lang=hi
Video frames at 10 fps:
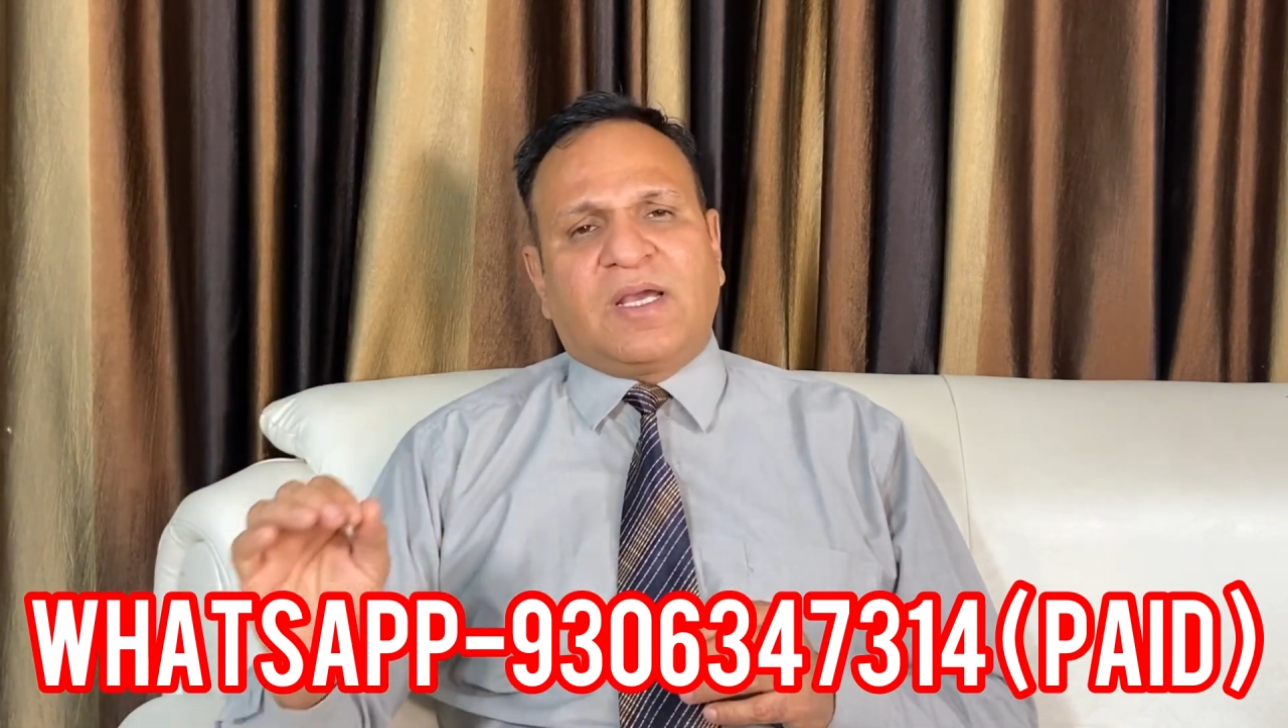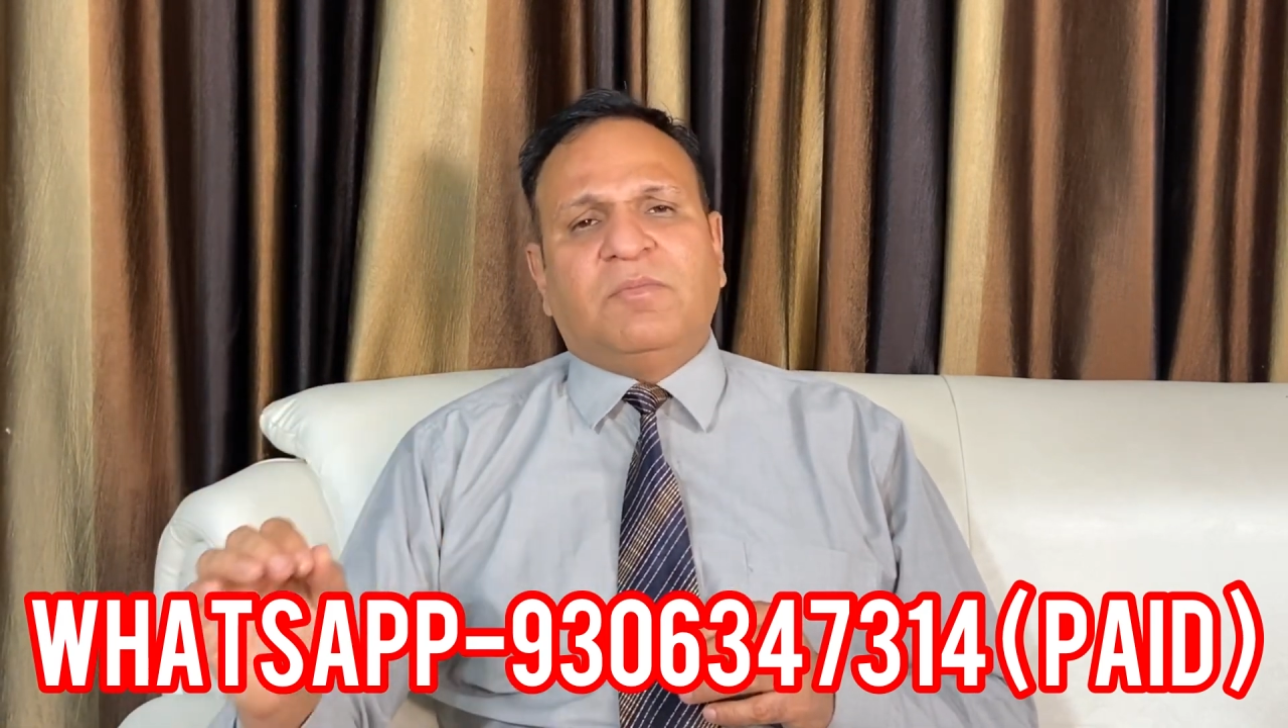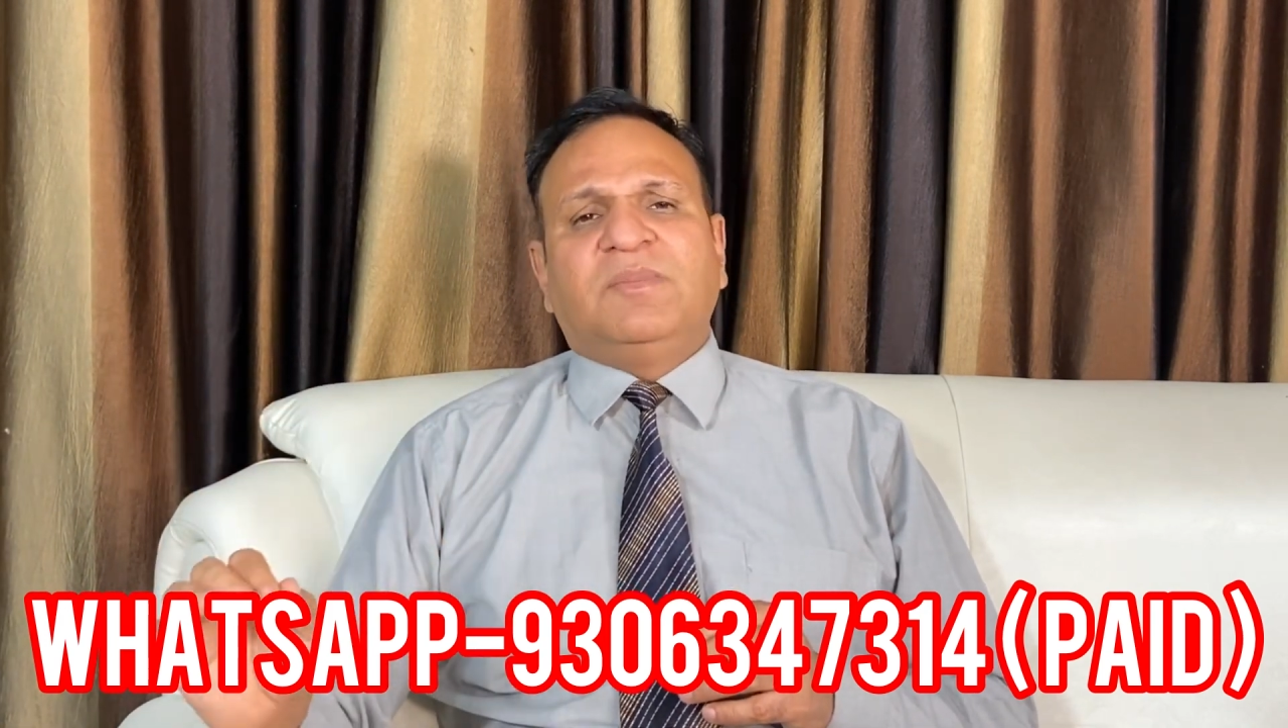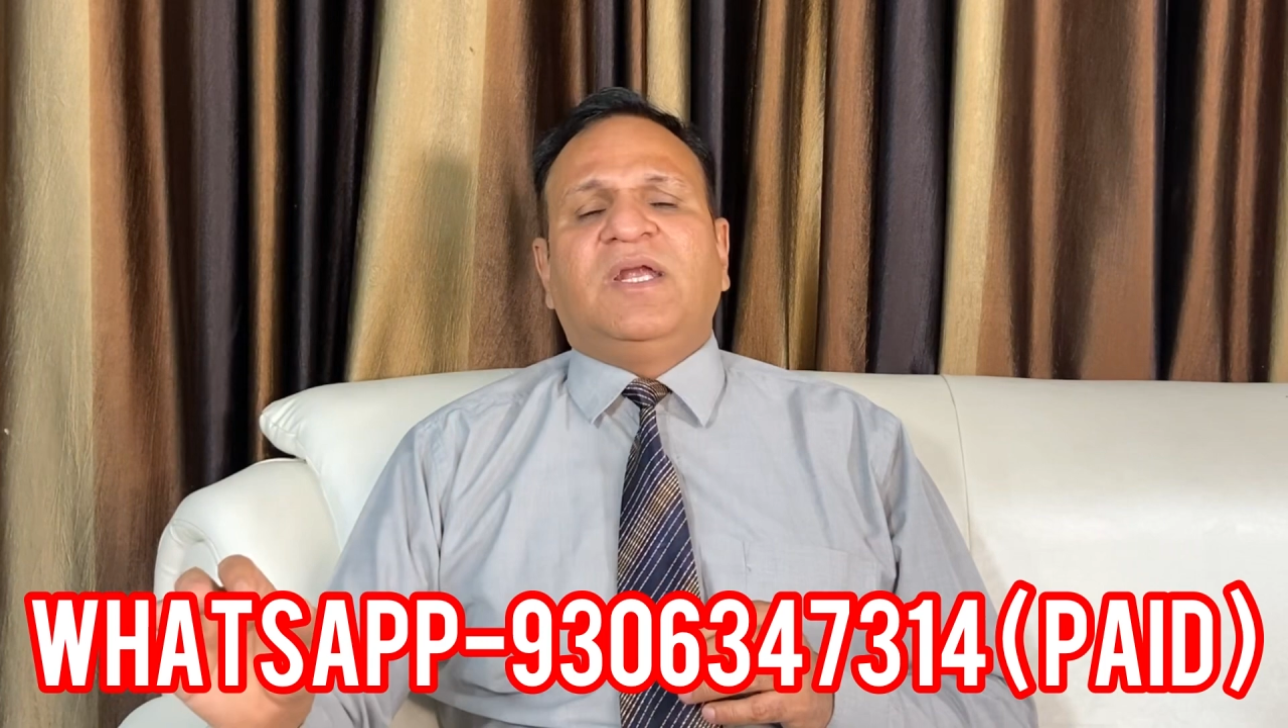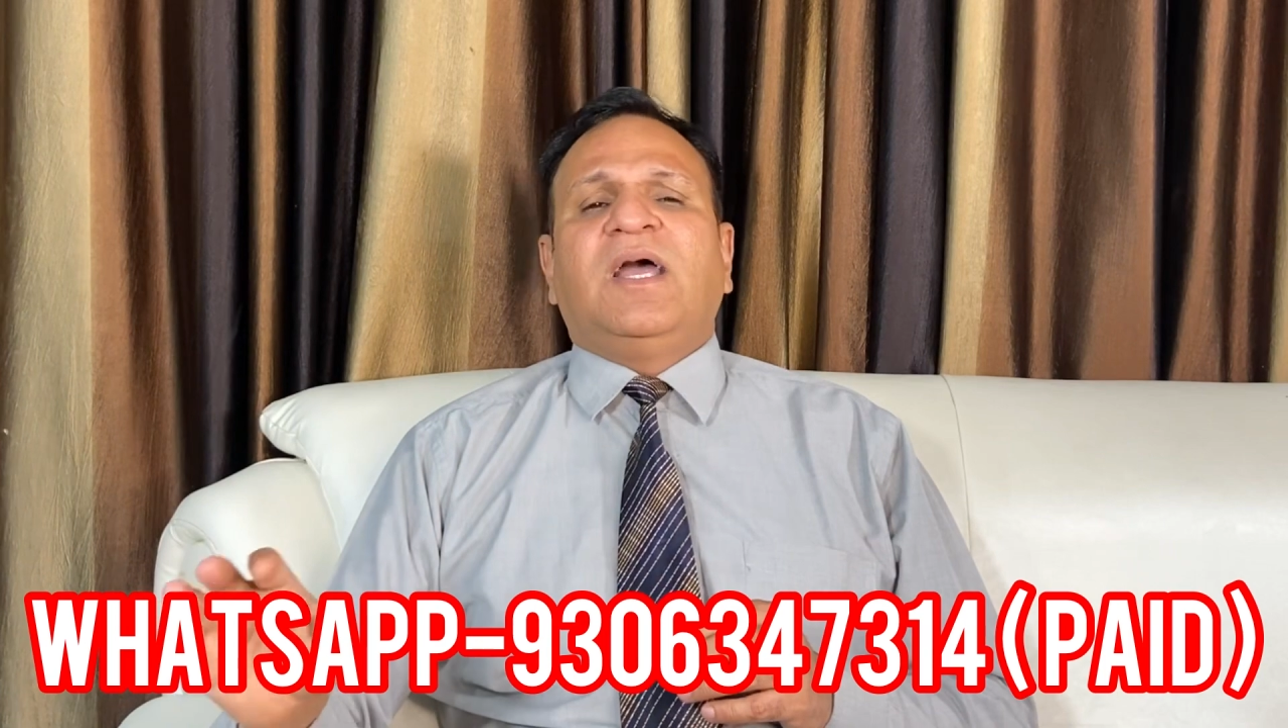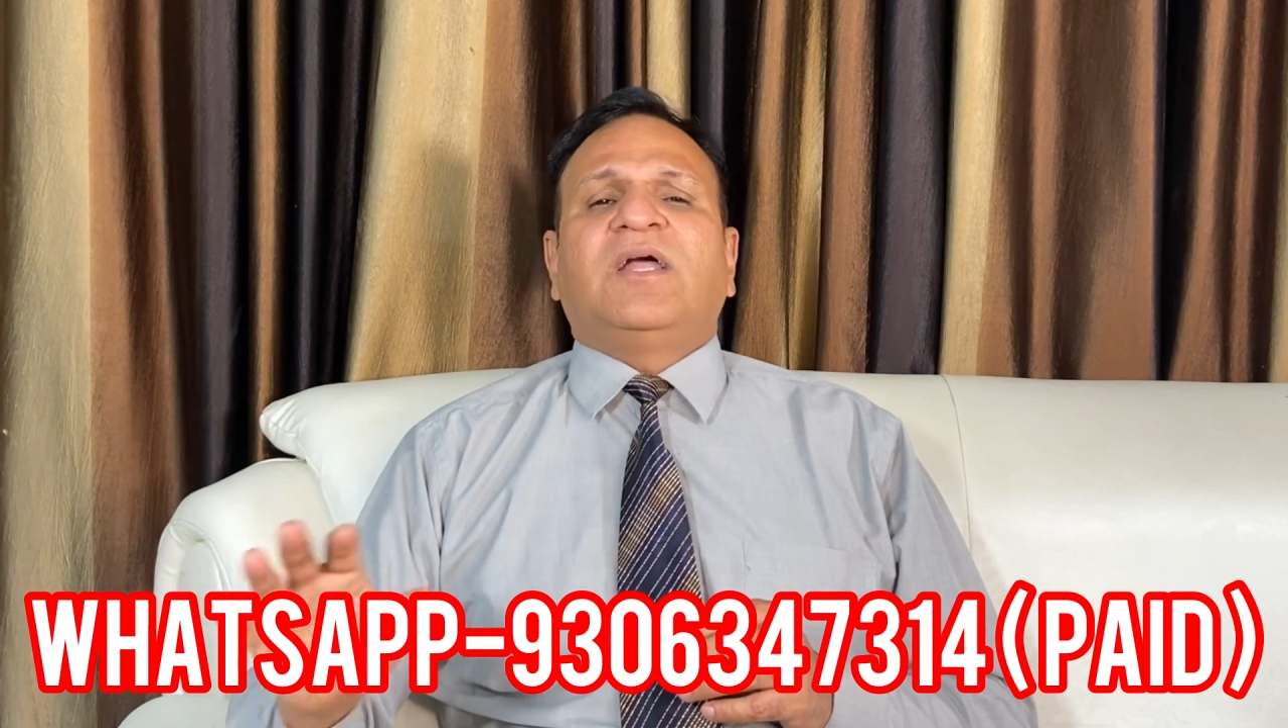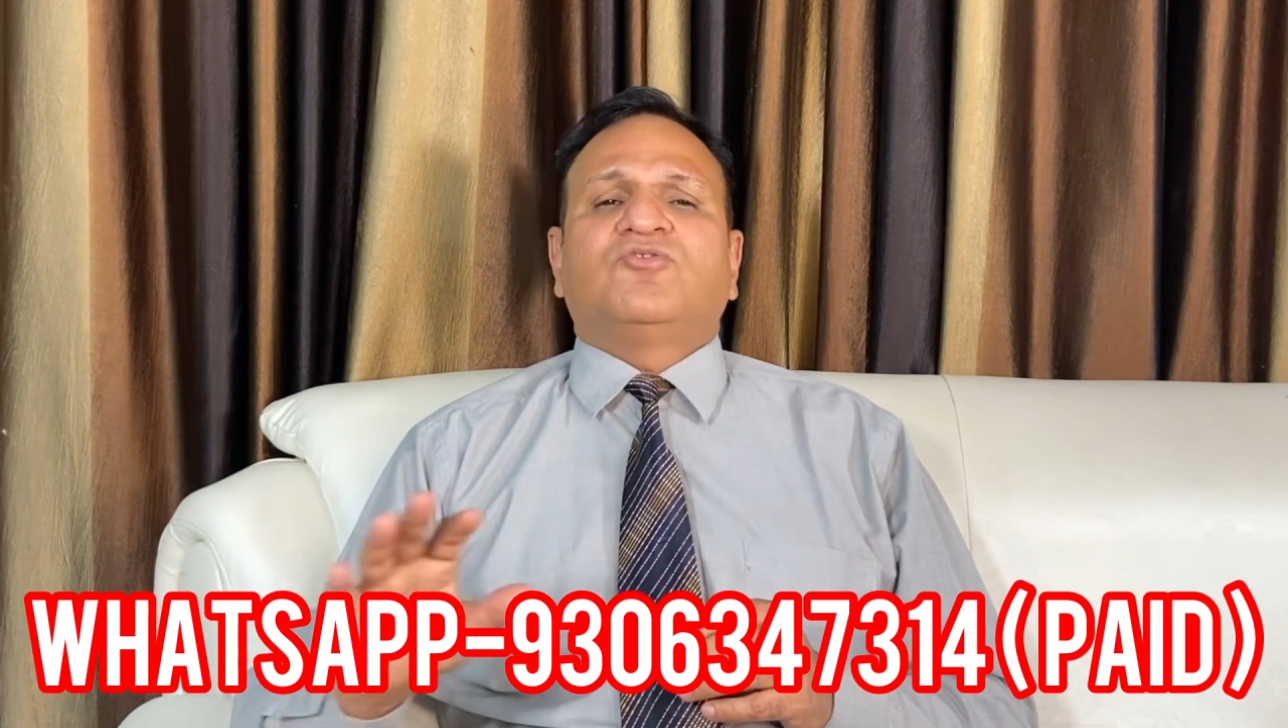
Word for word: कम देना है